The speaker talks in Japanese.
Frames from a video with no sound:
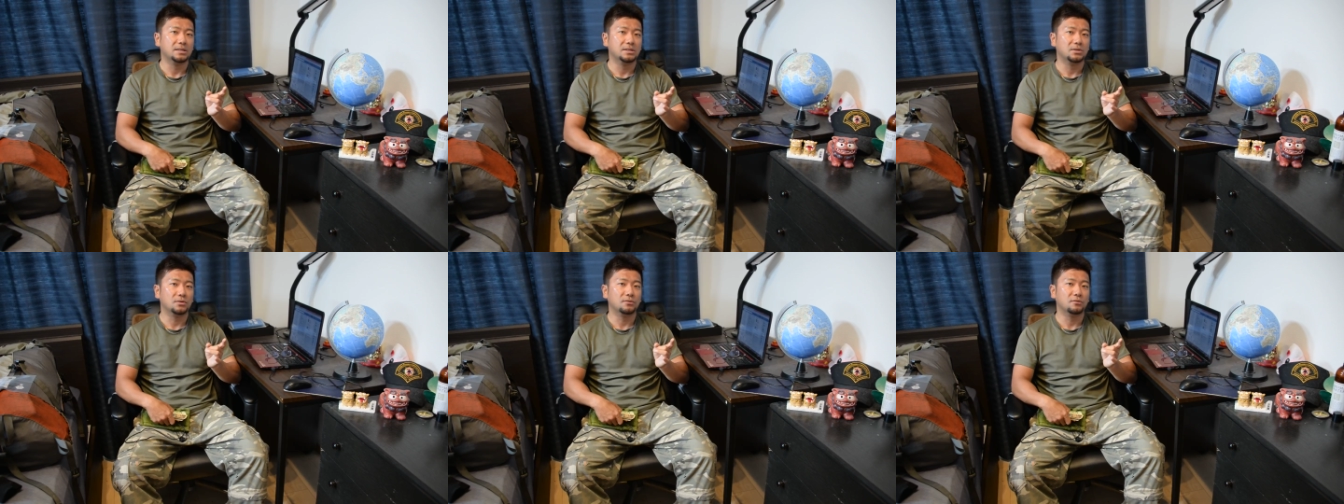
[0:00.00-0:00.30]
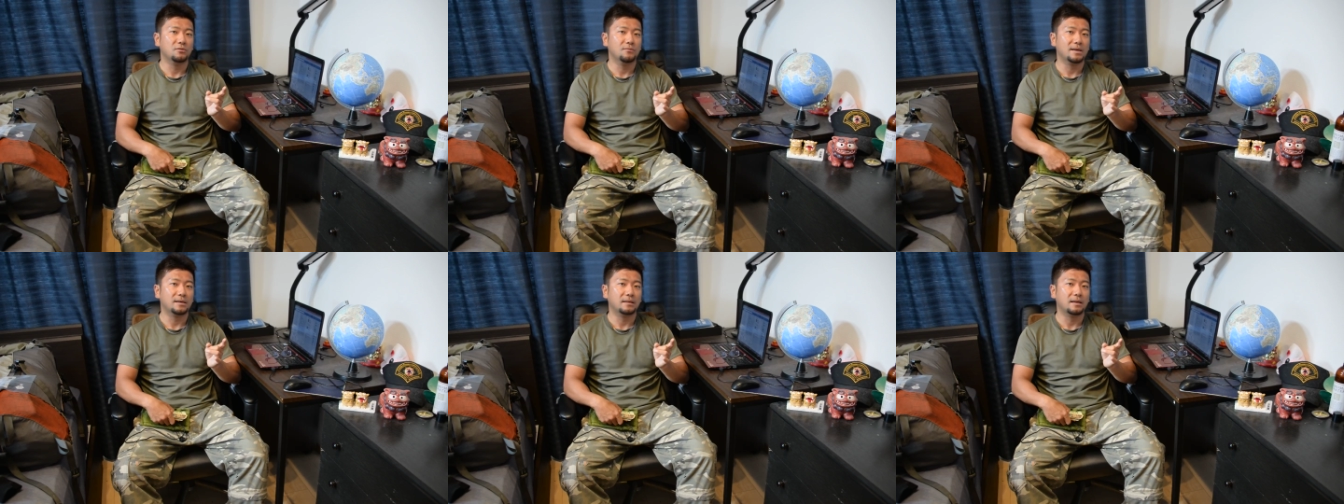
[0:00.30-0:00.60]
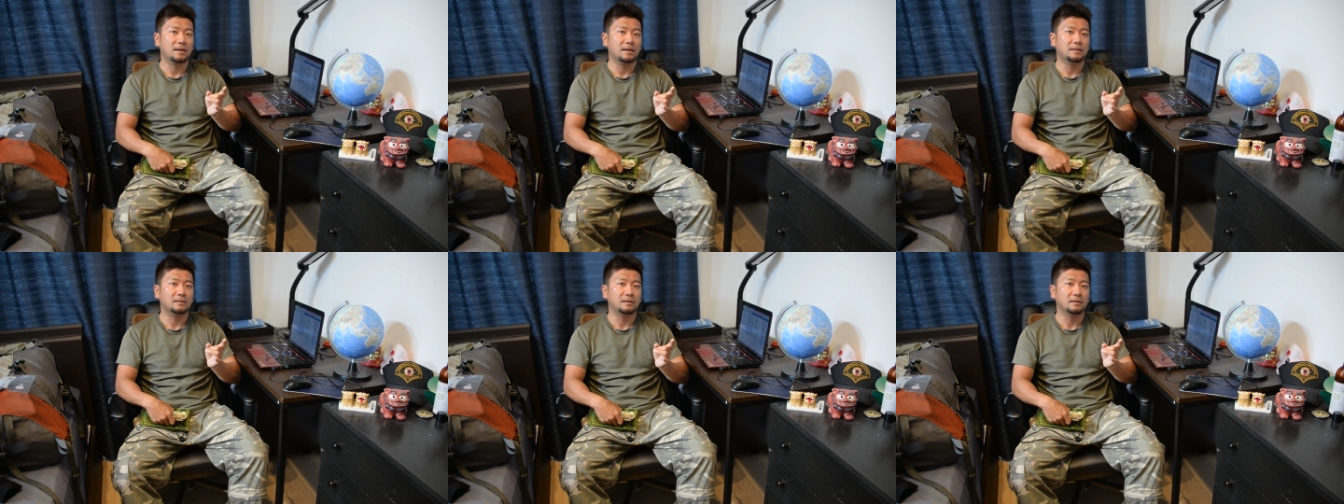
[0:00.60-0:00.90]
ちょっとうまく
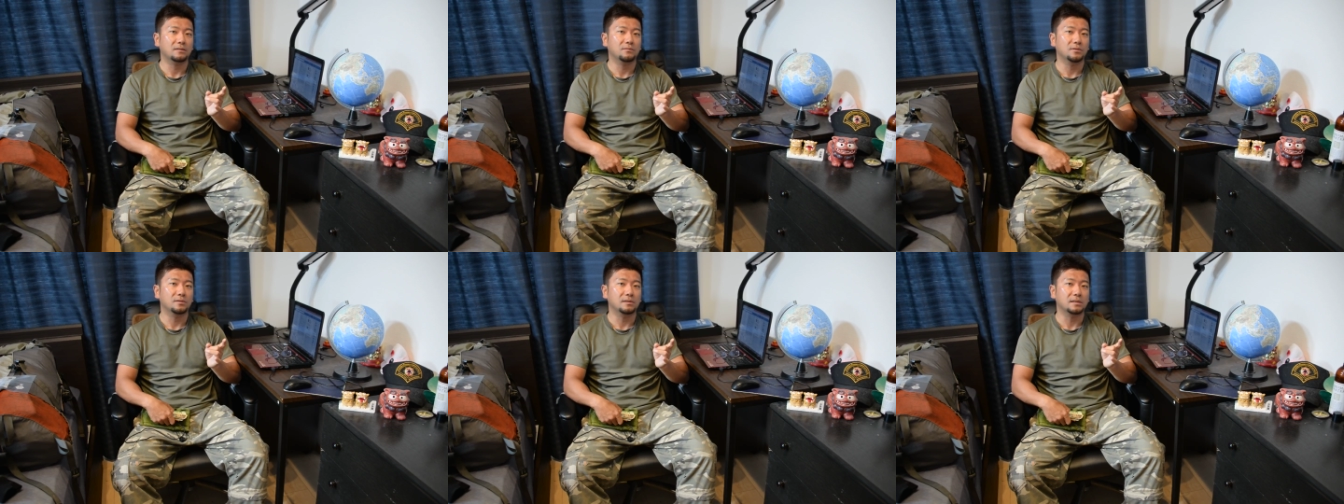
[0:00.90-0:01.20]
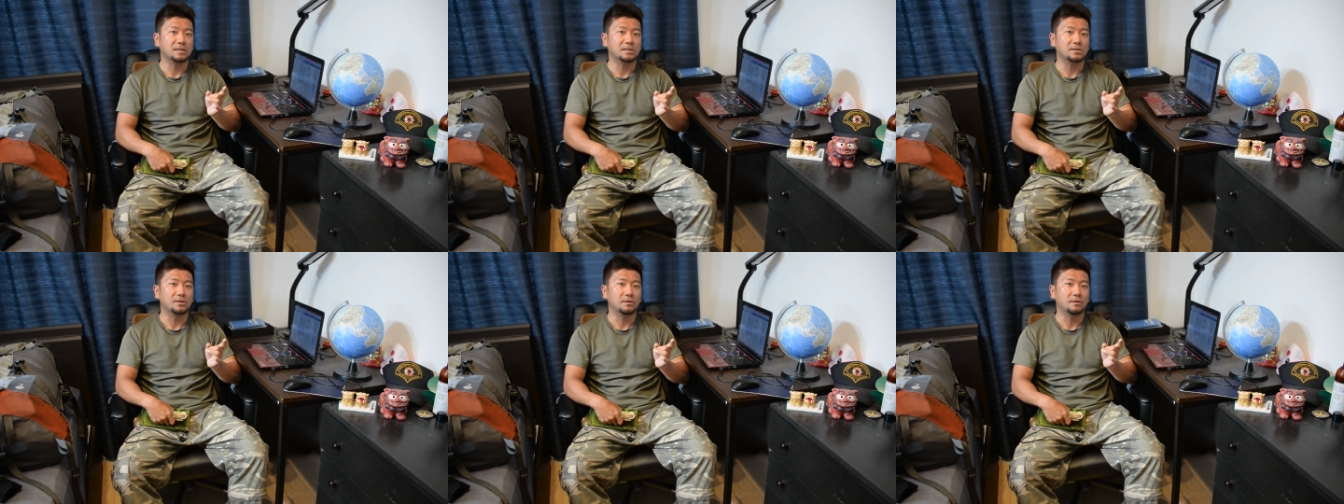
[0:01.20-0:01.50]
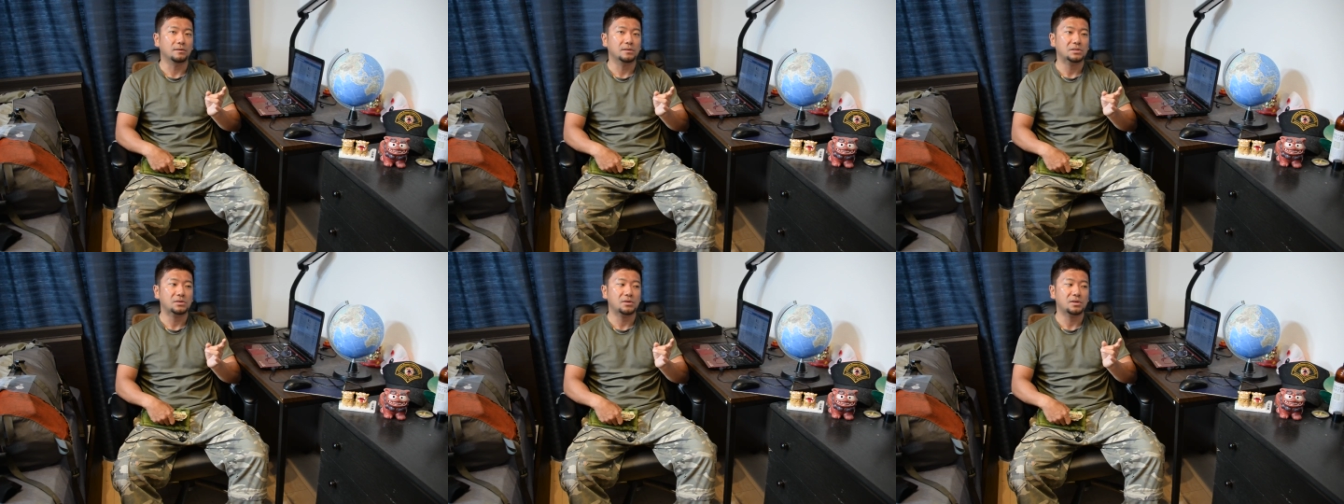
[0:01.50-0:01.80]
なかったと思うんです
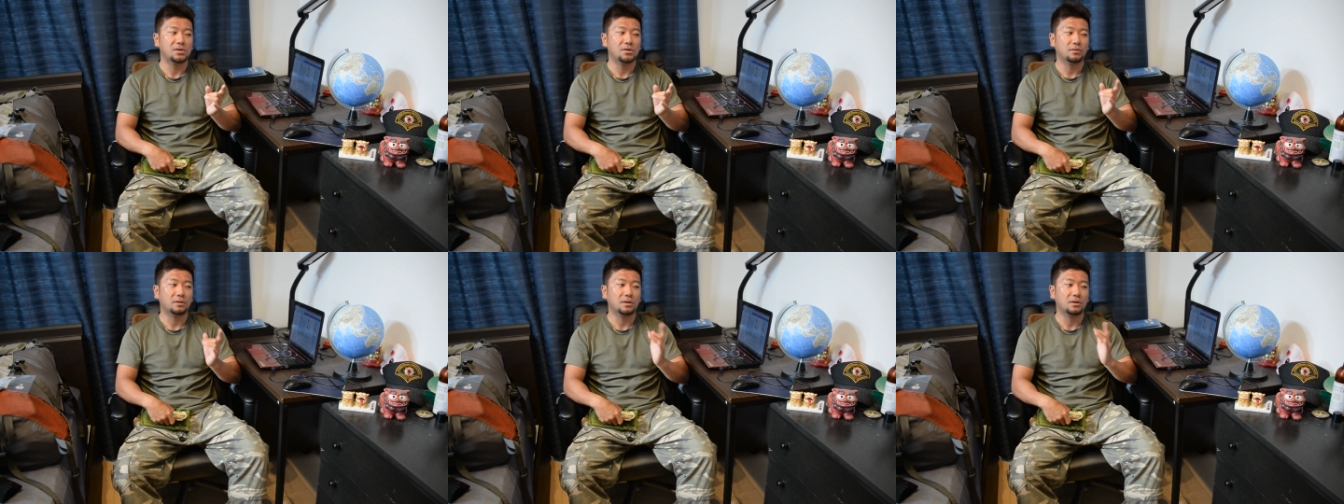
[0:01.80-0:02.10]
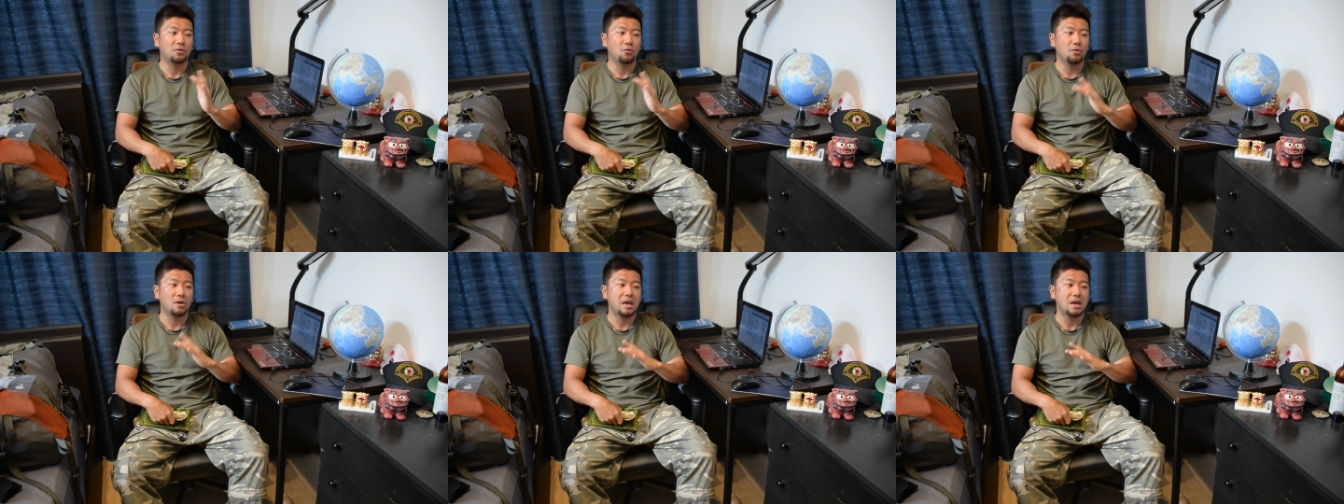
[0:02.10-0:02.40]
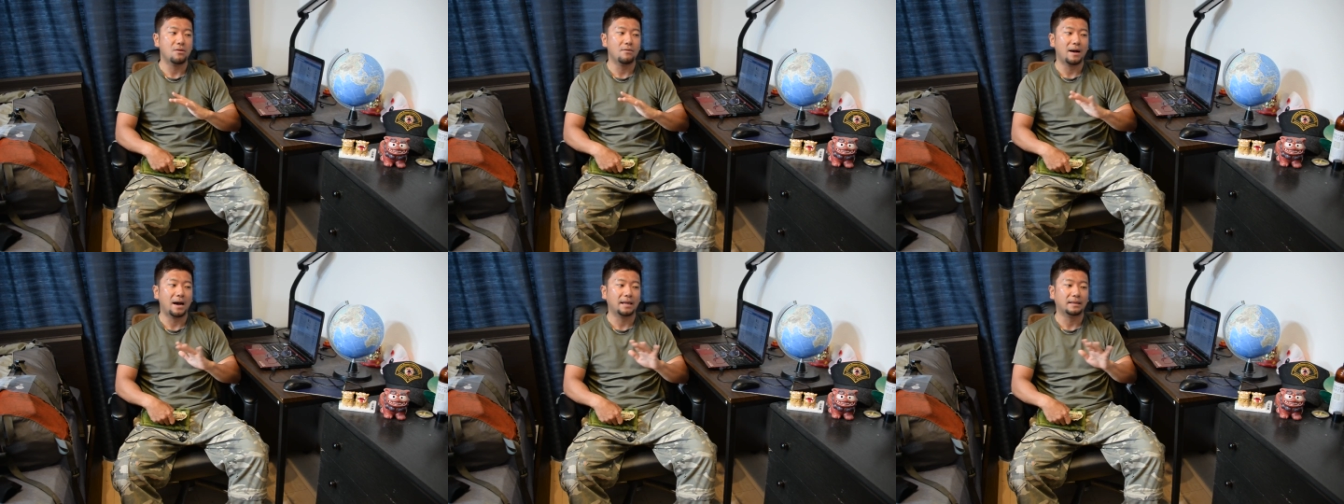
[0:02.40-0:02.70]
よそれによって語
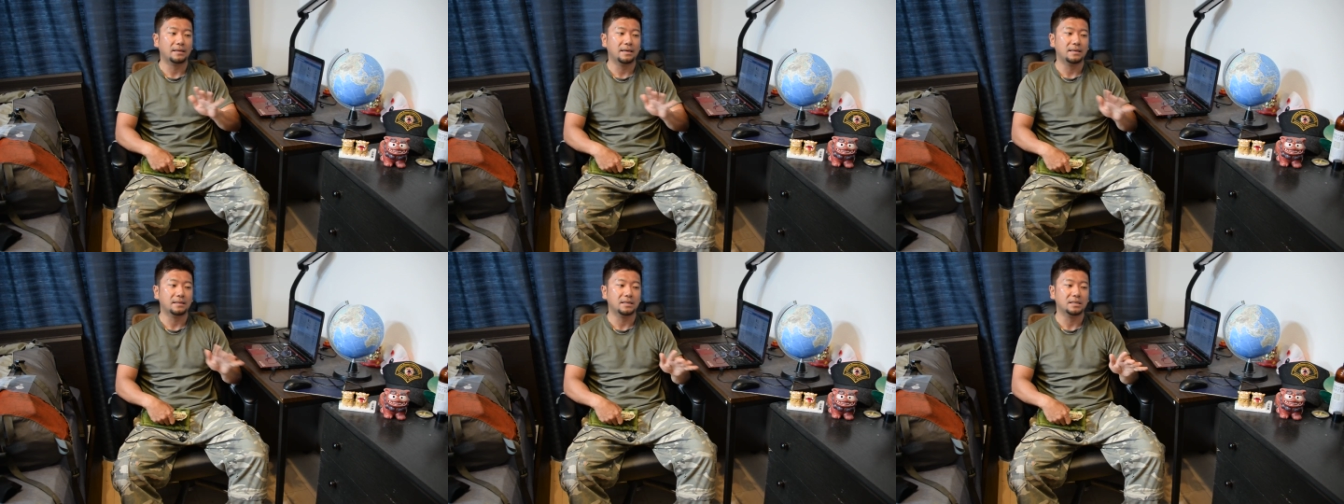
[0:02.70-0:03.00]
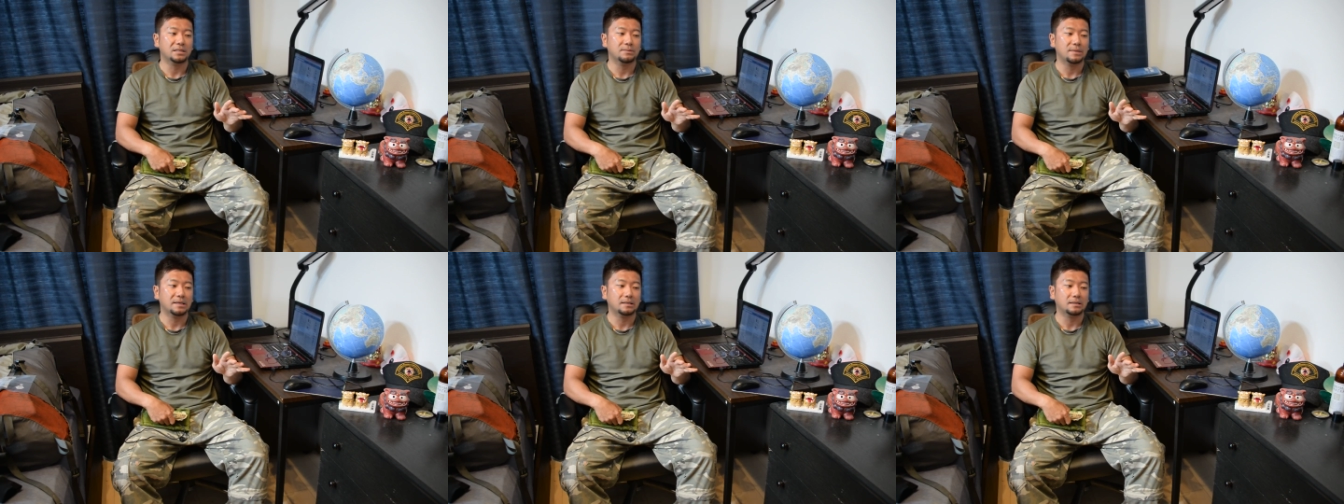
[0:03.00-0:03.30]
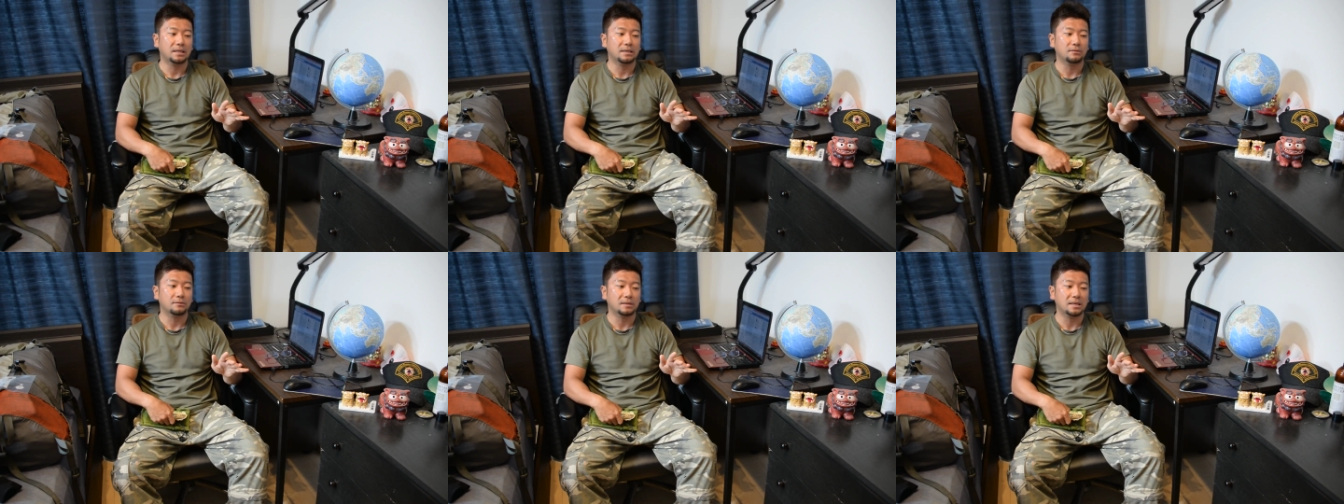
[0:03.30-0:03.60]
弊を与えてしまっ
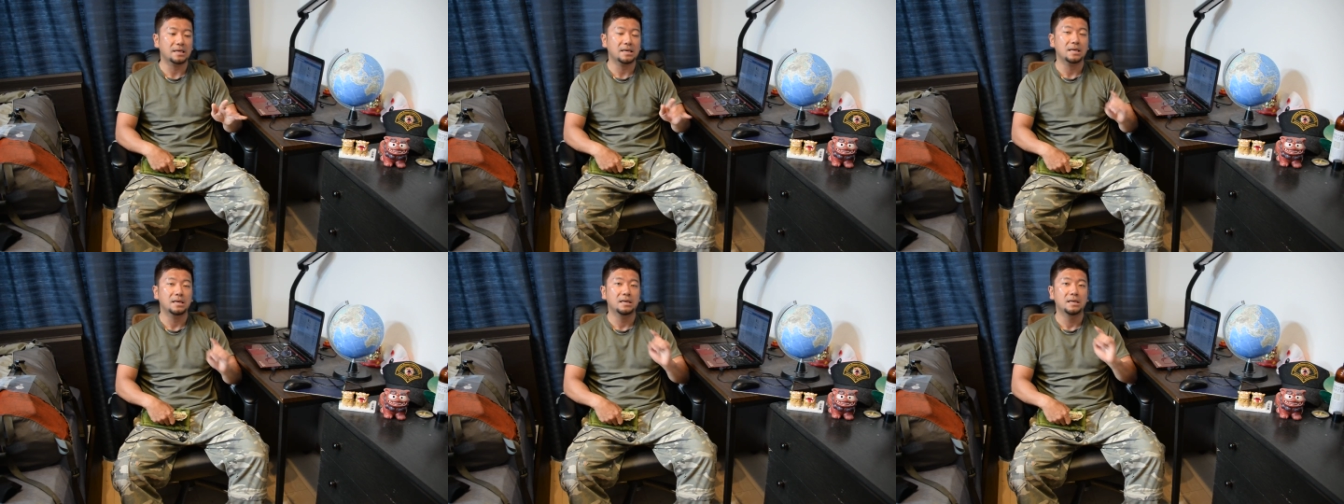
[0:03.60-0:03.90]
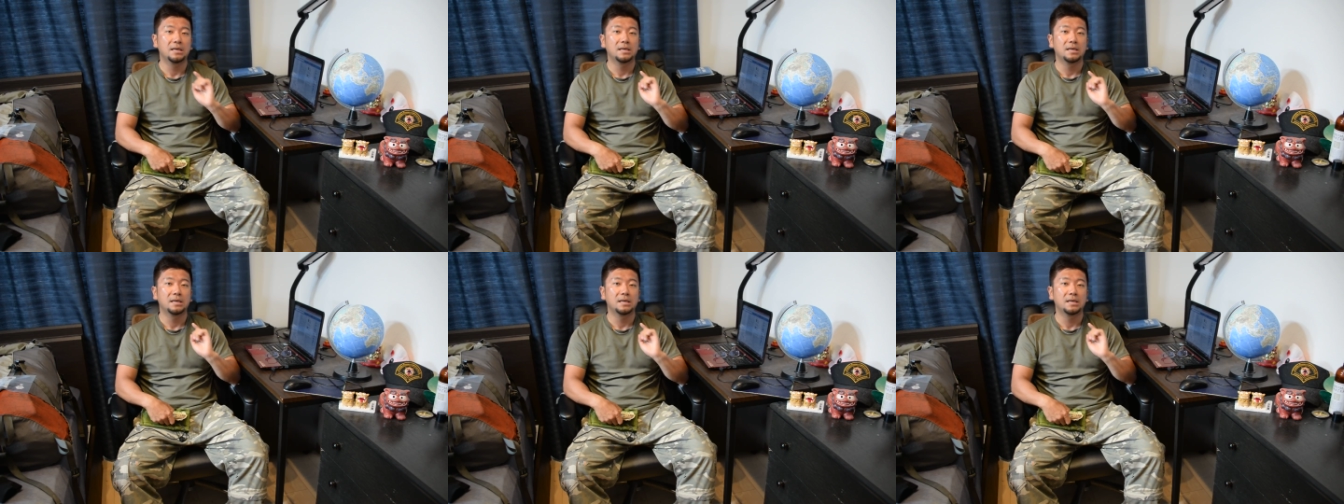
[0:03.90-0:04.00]
たので